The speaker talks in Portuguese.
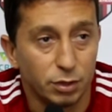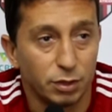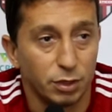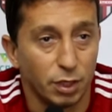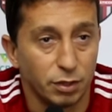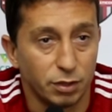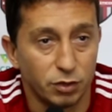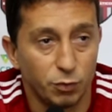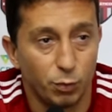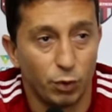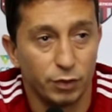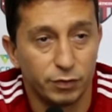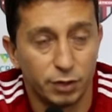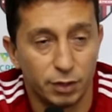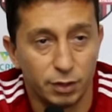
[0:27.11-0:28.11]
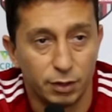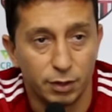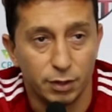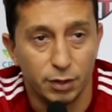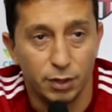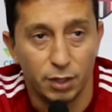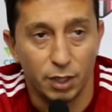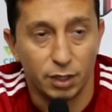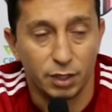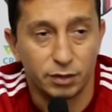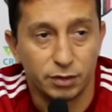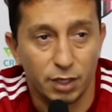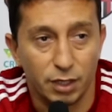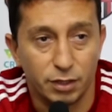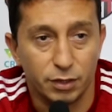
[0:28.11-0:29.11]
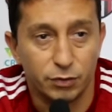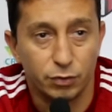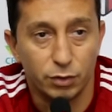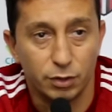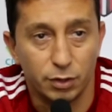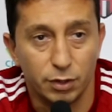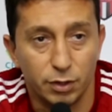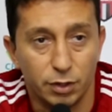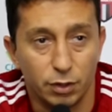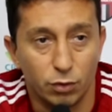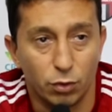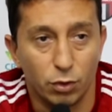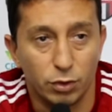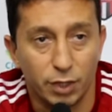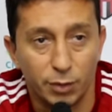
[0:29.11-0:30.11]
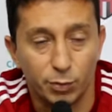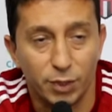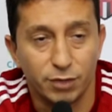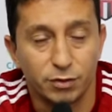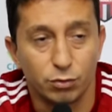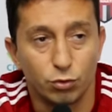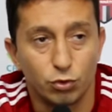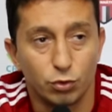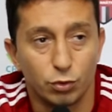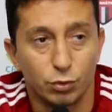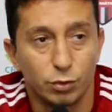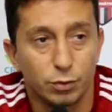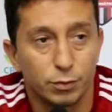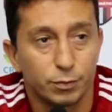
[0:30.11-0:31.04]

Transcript: que a gente possa catar isso e colocar em prática no jogo.